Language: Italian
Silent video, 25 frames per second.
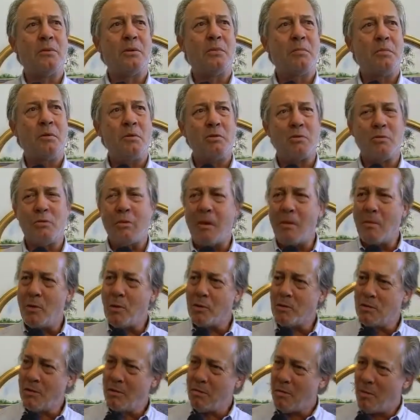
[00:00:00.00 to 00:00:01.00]
proposto una
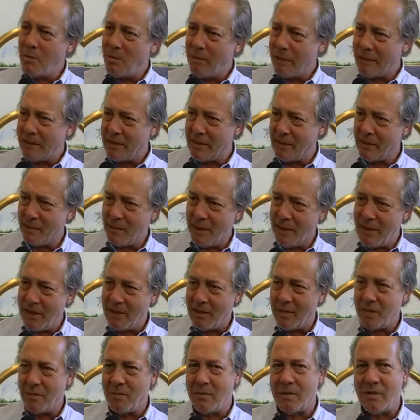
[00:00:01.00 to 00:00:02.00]
mostra un po'
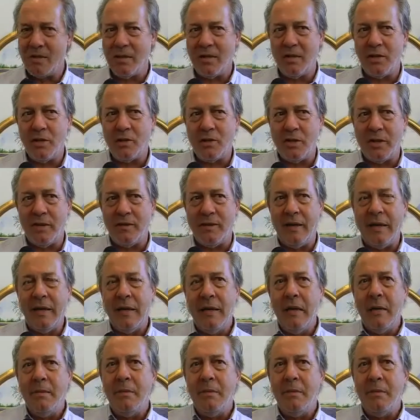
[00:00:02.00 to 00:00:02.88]
particolare come si diceva.